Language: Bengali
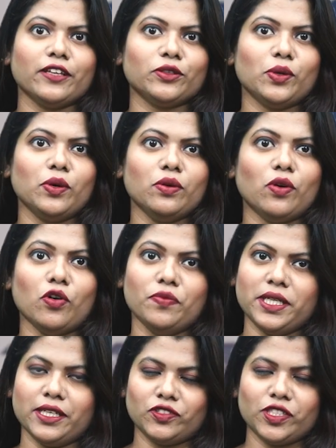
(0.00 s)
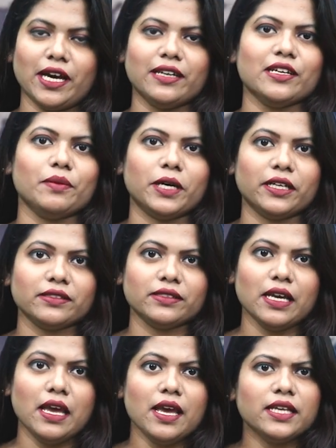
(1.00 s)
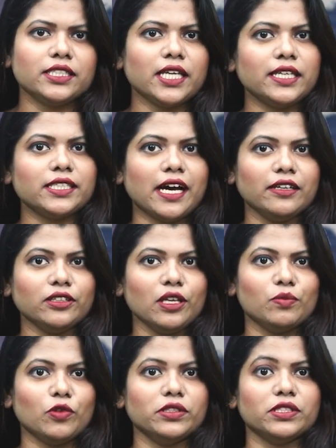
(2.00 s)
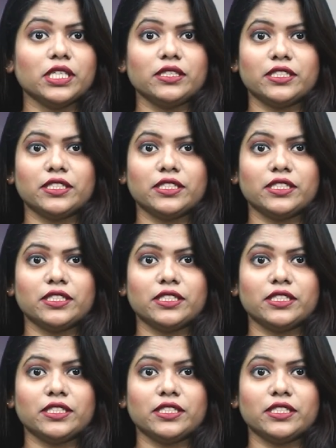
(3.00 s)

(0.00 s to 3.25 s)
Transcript: খ্যাত অভিনেত্রী আলিয়া ভাট সেই শাড়িতে মঞ্চে